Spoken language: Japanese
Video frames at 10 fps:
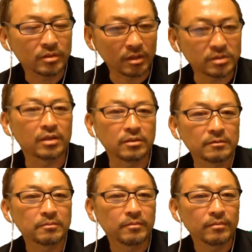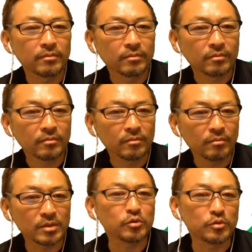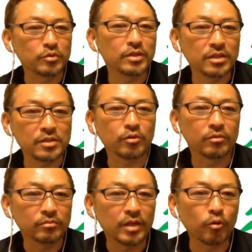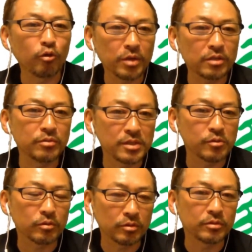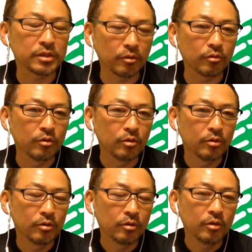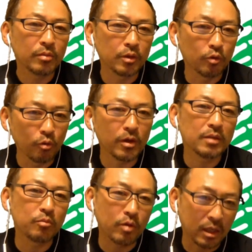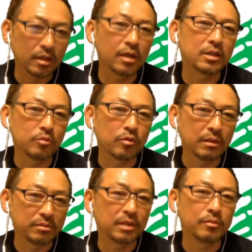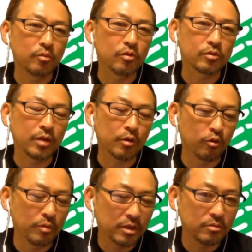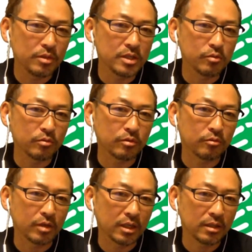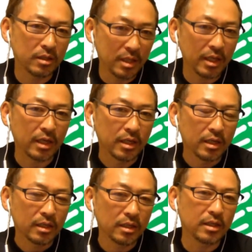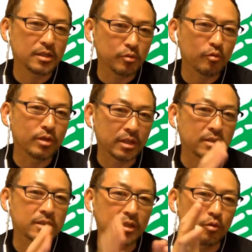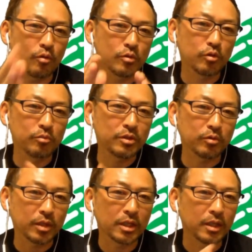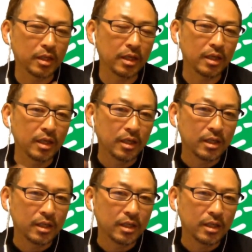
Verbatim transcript: たくさんある。まあそういうのフリーゾーン、エコノミックフリーゾーンって言うんですけど、まあドバイもカタールもアブダビもエコノミックフリーゾーンっていうのがあって、で、そこはたくさんの高層ビルを建てて、